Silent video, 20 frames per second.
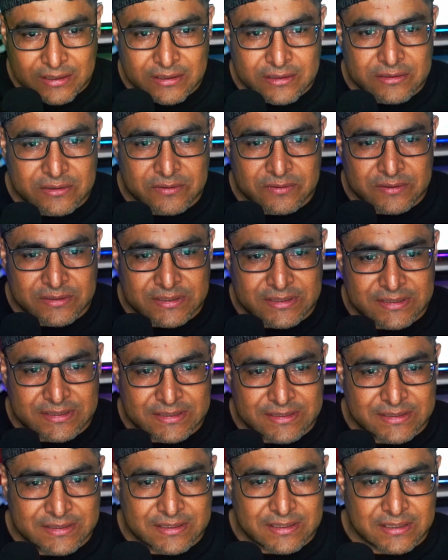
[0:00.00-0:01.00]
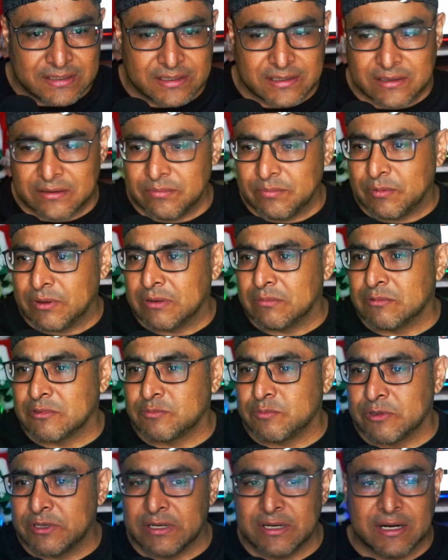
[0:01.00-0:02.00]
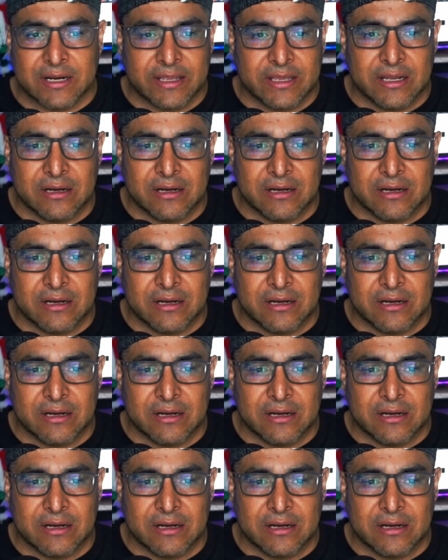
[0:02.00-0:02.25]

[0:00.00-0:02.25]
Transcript: Entonces, este, podemos poner aquí